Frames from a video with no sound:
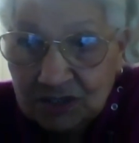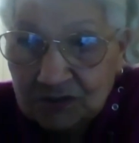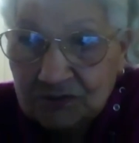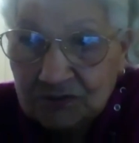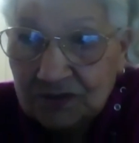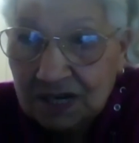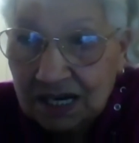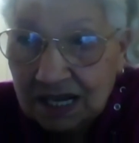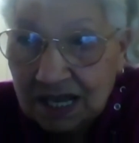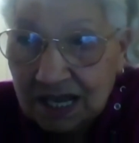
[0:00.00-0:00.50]

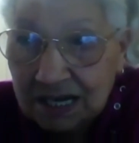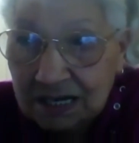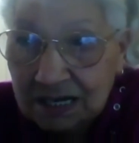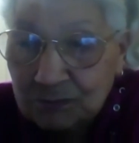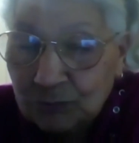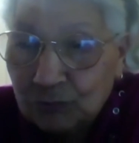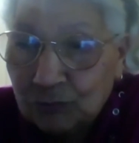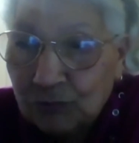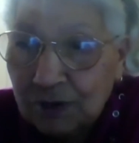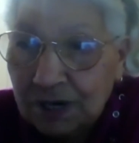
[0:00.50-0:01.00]
في القلب
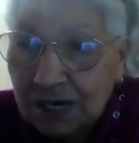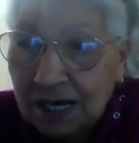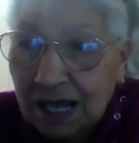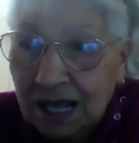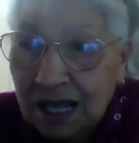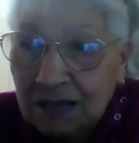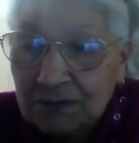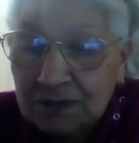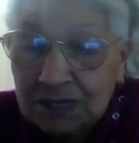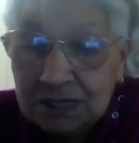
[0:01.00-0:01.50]
ولا
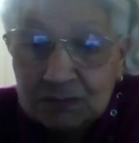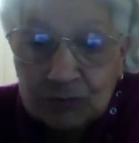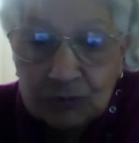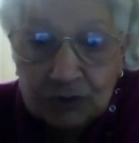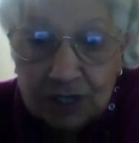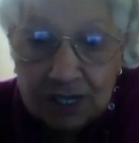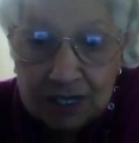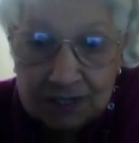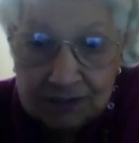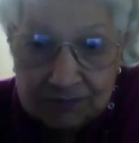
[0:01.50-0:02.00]
عمل
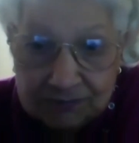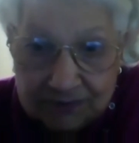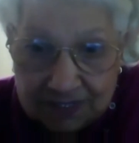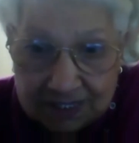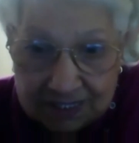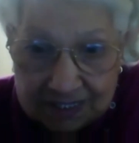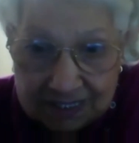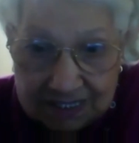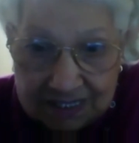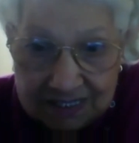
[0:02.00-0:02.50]

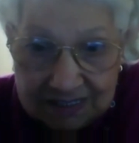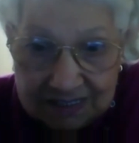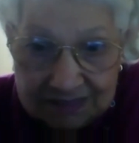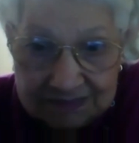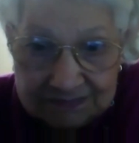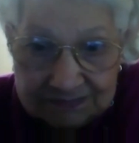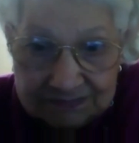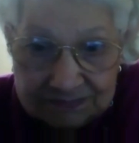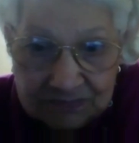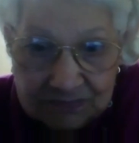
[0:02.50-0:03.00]
مضاعفات
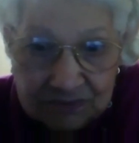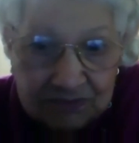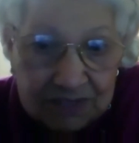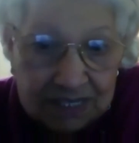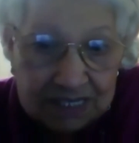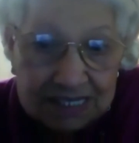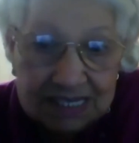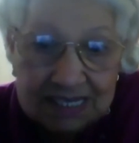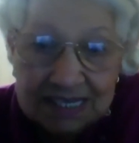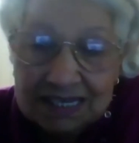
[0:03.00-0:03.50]

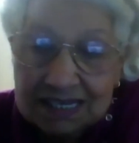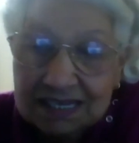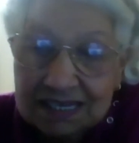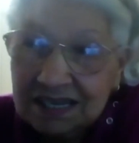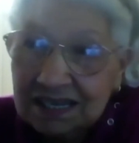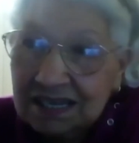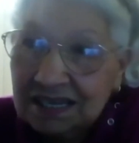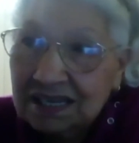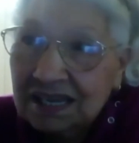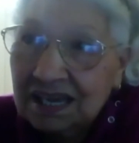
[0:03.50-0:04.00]
فدي
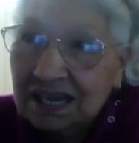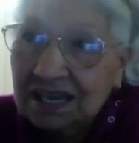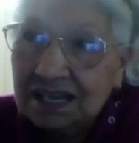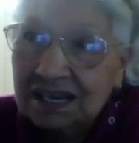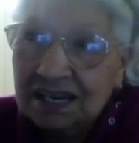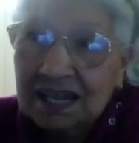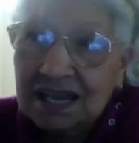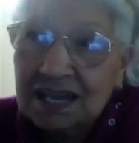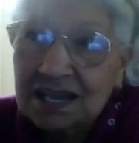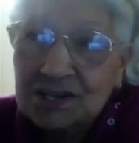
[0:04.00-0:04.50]

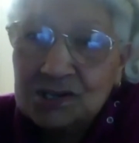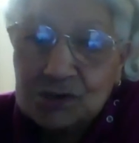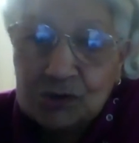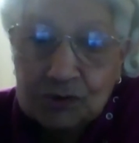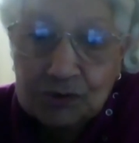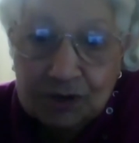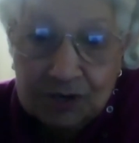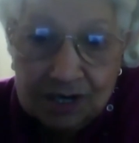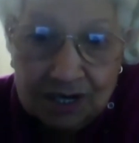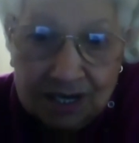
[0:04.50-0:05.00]
أنا
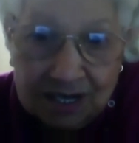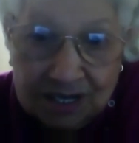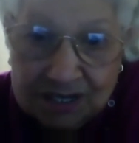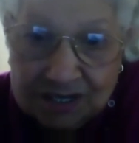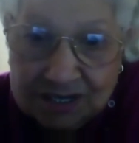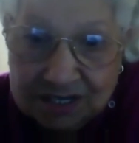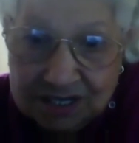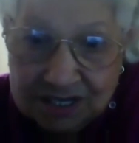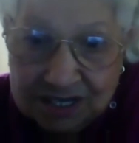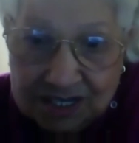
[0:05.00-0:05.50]
أشكر
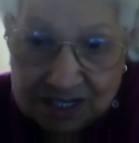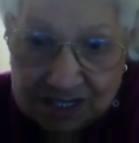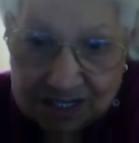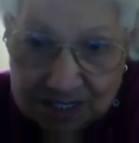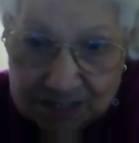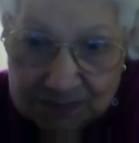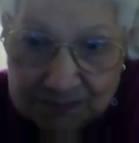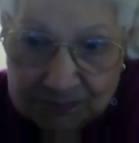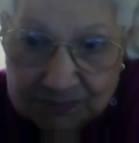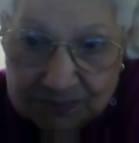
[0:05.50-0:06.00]
آه،
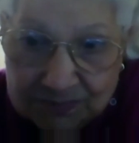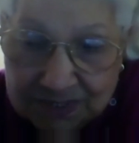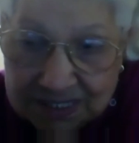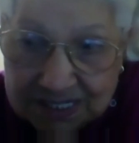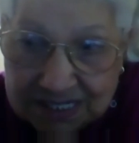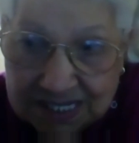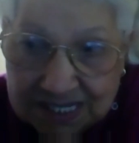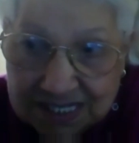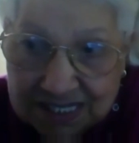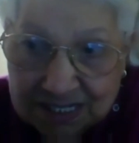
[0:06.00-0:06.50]
الرب
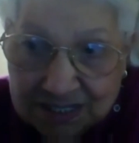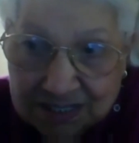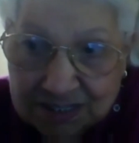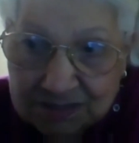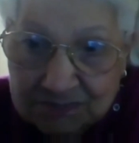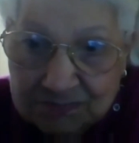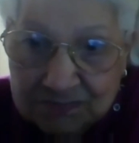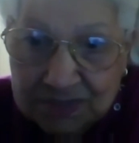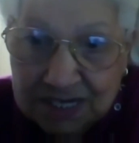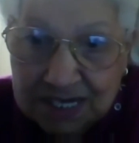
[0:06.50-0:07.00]
كتير
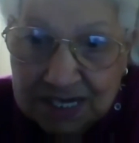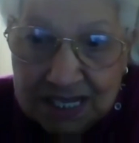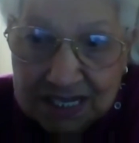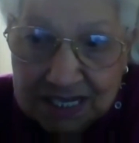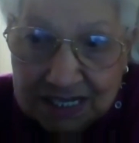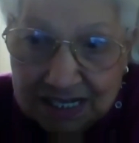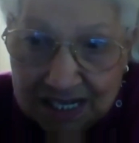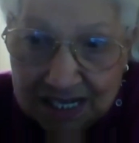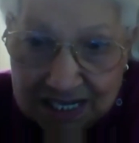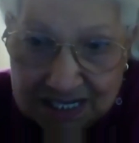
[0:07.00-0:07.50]
من
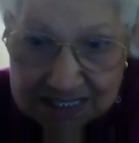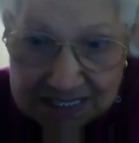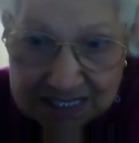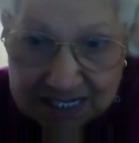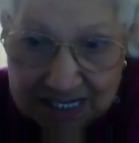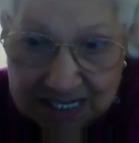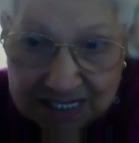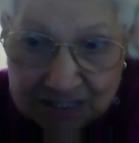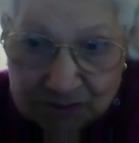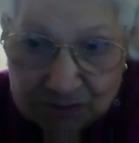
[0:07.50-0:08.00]
أجل
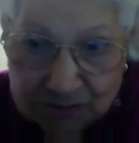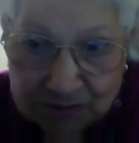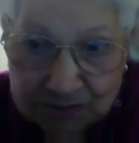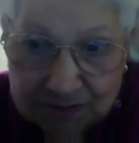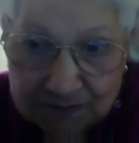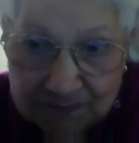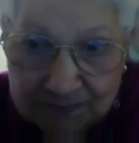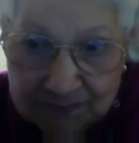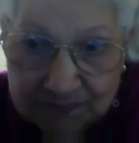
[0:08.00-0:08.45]
حسناته